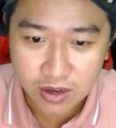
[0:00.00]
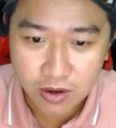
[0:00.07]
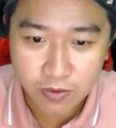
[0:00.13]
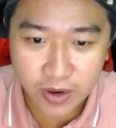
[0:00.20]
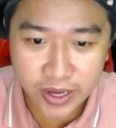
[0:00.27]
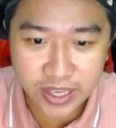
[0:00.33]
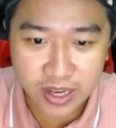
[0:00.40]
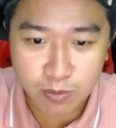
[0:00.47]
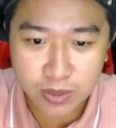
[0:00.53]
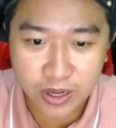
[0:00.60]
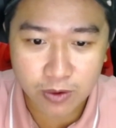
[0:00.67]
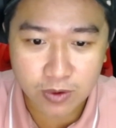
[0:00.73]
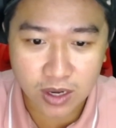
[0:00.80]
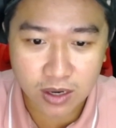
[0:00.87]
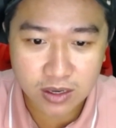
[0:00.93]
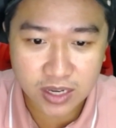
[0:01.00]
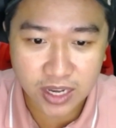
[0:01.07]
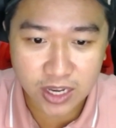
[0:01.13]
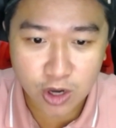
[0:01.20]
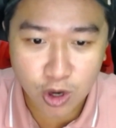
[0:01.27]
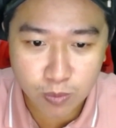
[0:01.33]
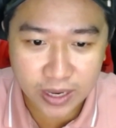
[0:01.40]
với giọng điệu cực kỳ
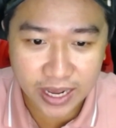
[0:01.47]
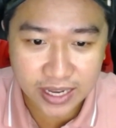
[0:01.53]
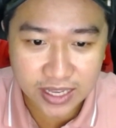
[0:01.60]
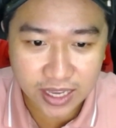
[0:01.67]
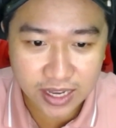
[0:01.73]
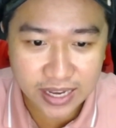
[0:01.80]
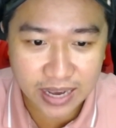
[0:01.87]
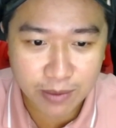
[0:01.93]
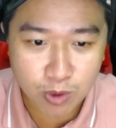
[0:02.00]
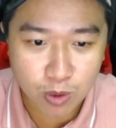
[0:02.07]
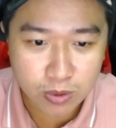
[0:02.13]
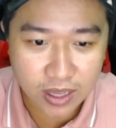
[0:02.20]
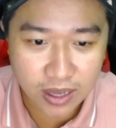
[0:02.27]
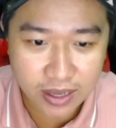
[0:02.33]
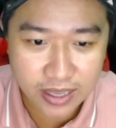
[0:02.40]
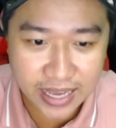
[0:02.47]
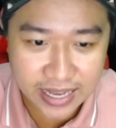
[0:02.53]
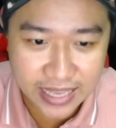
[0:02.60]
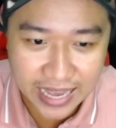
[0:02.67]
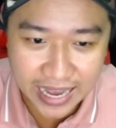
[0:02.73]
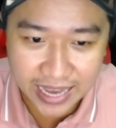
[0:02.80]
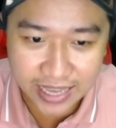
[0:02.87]
khốn nạn diễn ra một thời gian
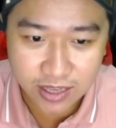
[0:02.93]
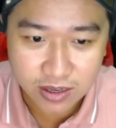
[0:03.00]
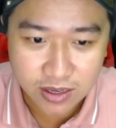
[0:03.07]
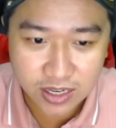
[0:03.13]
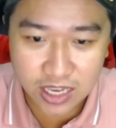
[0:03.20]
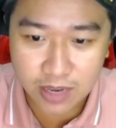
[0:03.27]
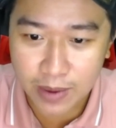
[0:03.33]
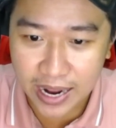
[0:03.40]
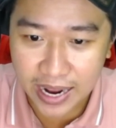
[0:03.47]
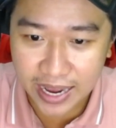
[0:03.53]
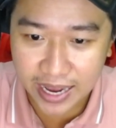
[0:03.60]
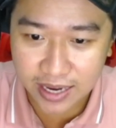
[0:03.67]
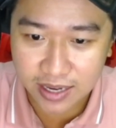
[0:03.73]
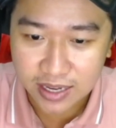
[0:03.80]
dài khi bà hằng